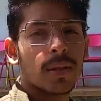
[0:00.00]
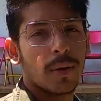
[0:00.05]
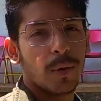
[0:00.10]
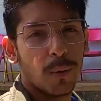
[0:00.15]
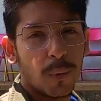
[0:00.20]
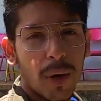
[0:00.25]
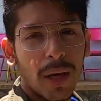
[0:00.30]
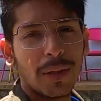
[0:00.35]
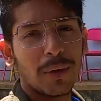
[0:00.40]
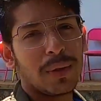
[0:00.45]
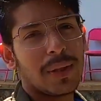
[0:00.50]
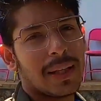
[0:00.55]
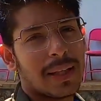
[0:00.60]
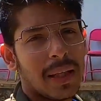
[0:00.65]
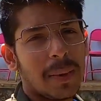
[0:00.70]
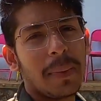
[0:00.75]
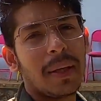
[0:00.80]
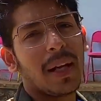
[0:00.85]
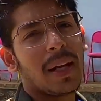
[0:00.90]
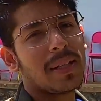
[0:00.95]
हुआ तो
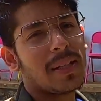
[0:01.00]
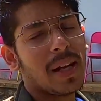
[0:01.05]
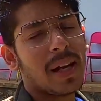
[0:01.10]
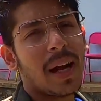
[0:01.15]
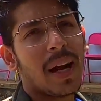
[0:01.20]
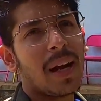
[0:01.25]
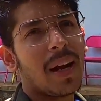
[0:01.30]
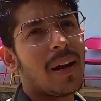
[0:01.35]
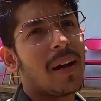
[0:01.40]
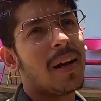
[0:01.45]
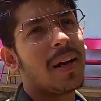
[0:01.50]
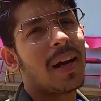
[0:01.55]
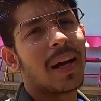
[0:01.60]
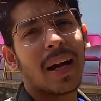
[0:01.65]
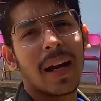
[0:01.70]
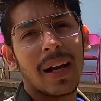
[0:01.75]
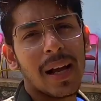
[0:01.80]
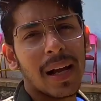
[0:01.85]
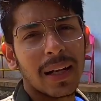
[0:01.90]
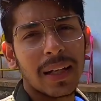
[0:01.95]
जैसा भी रहा शिकारा या
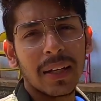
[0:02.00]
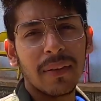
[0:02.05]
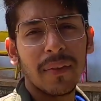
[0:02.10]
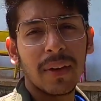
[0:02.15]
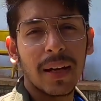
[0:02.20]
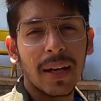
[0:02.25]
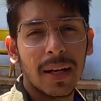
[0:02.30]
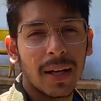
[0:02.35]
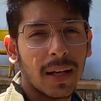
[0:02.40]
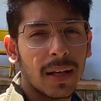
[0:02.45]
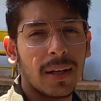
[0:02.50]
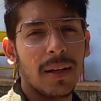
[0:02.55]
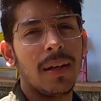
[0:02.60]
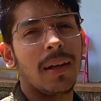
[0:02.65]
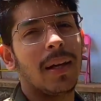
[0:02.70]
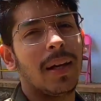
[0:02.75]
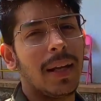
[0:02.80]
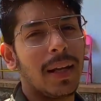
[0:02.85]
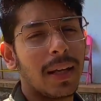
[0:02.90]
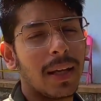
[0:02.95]
कायाकिंग वगैरह कल
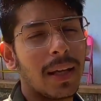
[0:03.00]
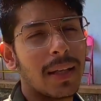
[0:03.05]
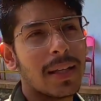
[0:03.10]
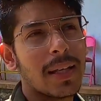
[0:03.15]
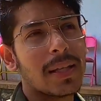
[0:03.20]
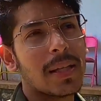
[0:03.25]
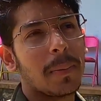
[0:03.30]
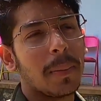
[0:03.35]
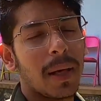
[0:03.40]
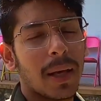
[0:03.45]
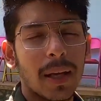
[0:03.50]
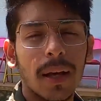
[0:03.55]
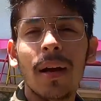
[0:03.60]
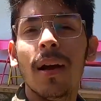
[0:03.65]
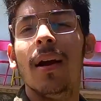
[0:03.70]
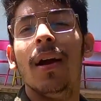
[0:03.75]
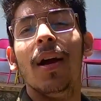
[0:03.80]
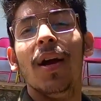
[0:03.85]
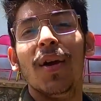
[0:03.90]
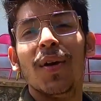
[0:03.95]
करेंगे जैसा भी रहेगा
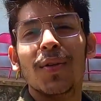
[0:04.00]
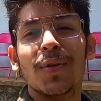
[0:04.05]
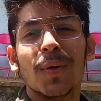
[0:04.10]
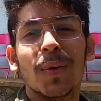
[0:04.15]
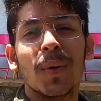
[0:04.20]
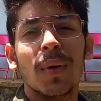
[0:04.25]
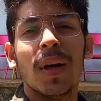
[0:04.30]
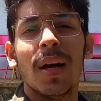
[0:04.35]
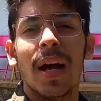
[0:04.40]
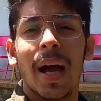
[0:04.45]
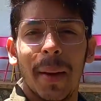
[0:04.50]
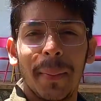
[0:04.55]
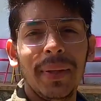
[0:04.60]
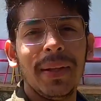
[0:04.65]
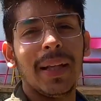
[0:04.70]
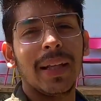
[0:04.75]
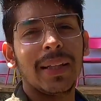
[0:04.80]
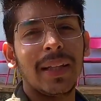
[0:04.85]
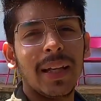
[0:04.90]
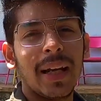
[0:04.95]
सो so, अभी
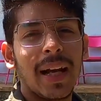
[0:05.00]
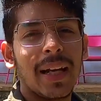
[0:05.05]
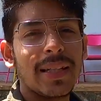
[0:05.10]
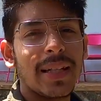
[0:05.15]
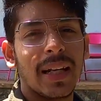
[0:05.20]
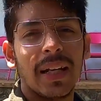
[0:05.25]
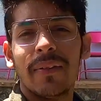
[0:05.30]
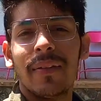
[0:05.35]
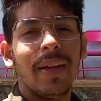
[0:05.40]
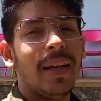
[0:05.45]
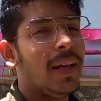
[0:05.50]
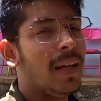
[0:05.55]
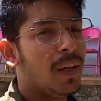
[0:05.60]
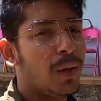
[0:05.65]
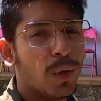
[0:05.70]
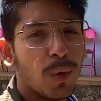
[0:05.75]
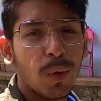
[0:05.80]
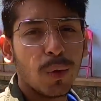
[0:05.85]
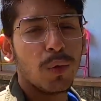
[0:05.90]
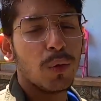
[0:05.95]
देखते हैं कहाँ जाने वाले हैं
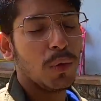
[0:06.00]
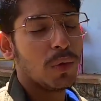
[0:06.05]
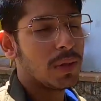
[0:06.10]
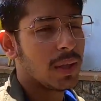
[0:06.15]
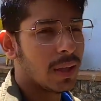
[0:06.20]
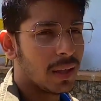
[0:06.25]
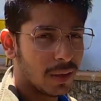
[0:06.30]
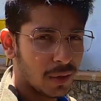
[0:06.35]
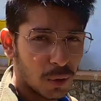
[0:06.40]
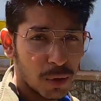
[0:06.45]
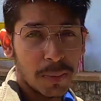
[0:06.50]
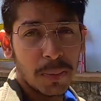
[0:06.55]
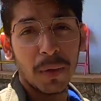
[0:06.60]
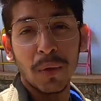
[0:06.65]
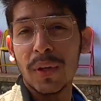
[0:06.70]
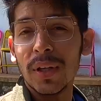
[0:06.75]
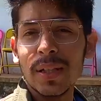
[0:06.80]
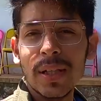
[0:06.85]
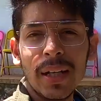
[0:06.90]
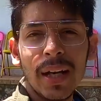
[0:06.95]
नो क्लूज कुछ भी
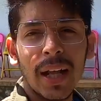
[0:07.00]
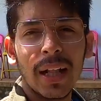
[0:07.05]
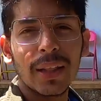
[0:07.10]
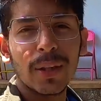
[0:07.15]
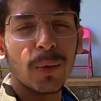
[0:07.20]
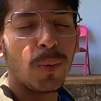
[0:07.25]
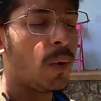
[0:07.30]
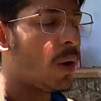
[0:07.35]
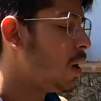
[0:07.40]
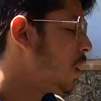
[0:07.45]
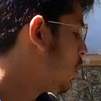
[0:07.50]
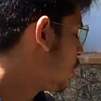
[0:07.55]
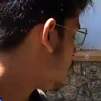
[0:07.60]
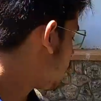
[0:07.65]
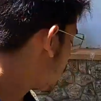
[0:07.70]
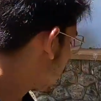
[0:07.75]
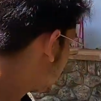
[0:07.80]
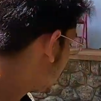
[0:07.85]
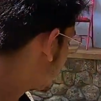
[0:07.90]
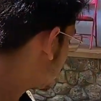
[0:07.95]
लोकेशन डालता हूँ
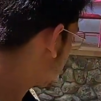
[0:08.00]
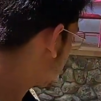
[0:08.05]
और मेरी